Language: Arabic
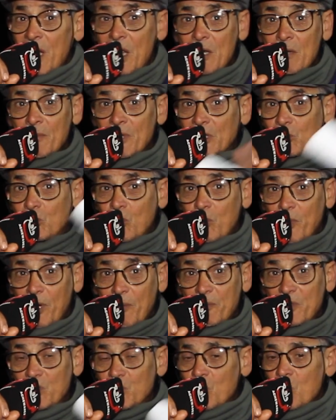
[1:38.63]
العلامات
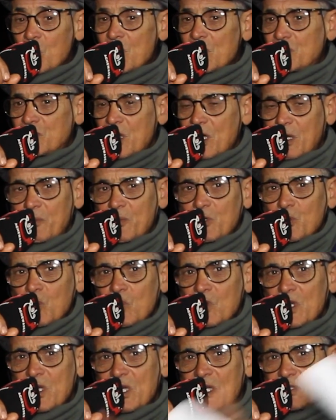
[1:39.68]
الكبرى بدون شك
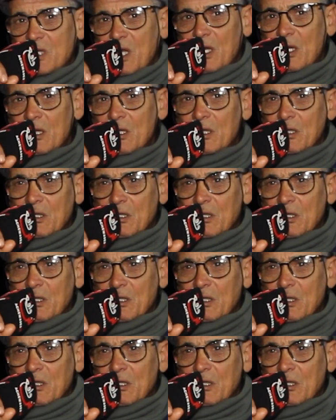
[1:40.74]
بدون نزاع